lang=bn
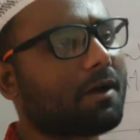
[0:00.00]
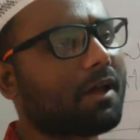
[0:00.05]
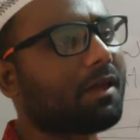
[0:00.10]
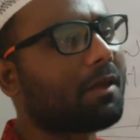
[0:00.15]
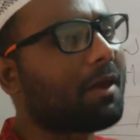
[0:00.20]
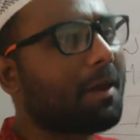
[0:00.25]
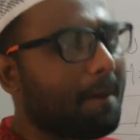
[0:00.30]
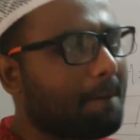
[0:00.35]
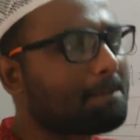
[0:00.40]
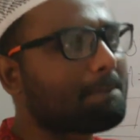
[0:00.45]
পাই
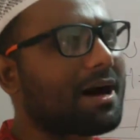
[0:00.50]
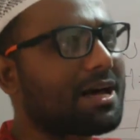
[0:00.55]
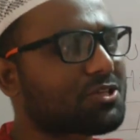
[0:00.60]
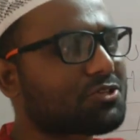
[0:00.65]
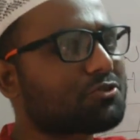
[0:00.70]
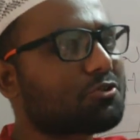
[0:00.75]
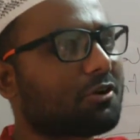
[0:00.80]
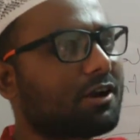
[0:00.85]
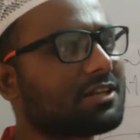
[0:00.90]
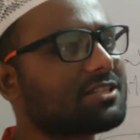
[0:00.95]
মাছ
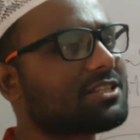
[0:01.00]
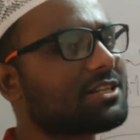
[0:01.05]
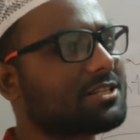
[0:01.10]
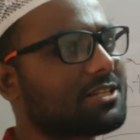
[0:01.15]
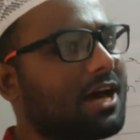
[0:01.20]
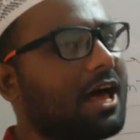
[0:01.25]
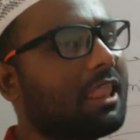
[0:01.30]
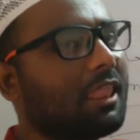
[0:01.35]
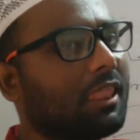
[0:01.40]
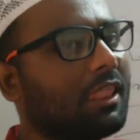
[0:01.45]
ধরার যে
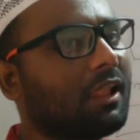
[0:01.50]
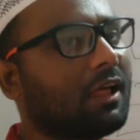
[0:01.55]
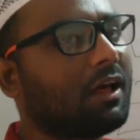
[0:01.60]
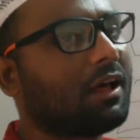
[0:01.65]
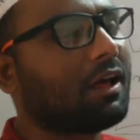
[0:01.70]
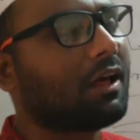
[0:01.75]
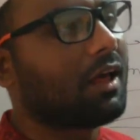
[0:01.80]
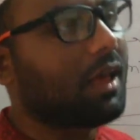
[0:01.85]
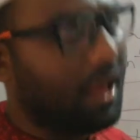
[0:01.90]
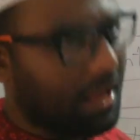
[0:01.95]
জাল
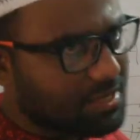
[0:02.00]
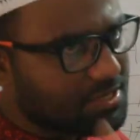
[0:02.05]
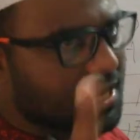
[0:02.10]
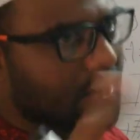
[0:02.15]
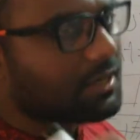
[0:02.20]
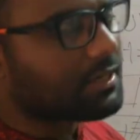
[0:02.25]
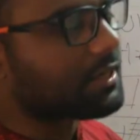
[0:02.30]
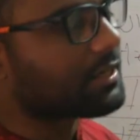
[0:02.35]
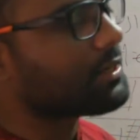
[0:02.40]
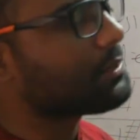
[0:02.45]
এই
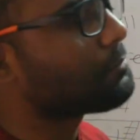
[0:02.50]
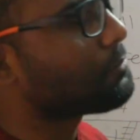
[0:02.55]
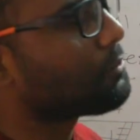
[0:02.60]
জালটাকেই